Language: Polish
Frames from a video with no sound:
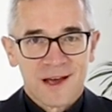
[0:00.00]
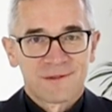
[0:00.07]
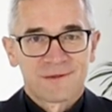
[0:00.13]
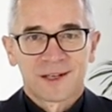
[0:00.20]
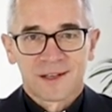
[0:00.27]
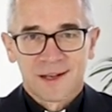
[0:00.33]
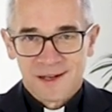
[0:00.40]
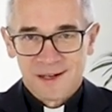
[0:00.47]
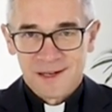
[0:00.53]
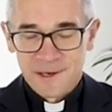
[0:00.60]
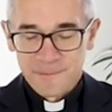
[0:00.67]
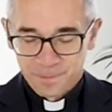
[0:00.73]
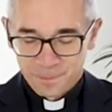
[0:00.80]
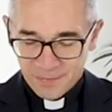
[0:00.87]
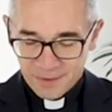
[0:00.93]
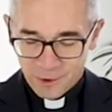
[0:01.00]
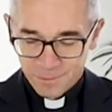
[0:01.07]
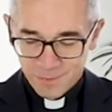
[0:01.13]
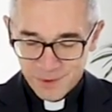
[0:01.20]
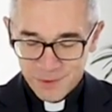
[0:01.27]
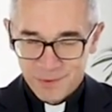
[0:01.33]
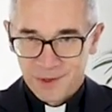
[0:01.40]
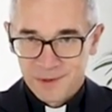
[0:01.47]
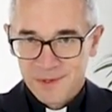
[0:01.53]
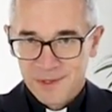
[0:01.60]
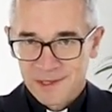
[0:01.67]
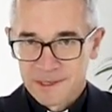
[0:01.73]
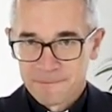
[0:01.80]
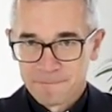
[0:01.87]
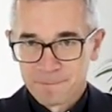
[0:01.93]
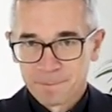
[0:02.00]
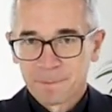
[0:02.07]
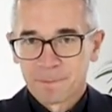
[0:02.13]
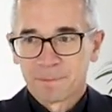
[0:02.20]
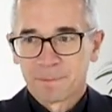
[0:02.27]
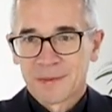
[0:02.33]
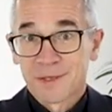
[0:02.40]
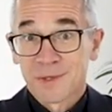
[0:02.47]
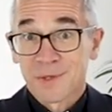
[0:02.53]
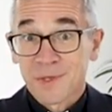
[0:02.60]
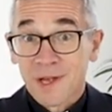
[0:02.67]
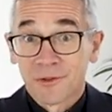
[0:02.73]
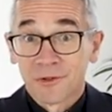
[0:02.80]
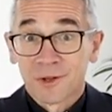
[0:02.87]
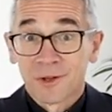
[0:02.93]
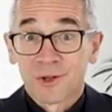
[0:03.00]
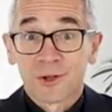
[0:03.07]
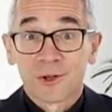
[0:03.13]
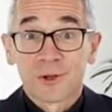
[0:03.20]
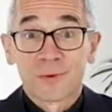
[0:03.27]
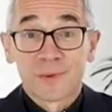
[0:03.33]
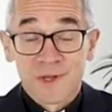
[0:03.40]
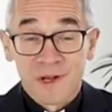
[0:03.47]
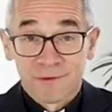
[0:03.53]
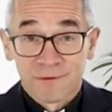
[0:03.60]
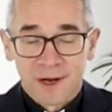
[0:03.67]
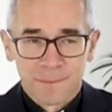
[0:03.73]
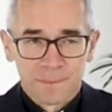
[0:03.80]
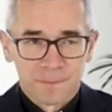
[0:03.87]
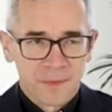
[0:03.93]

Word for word: Ewangelii opisującej sen Józefa.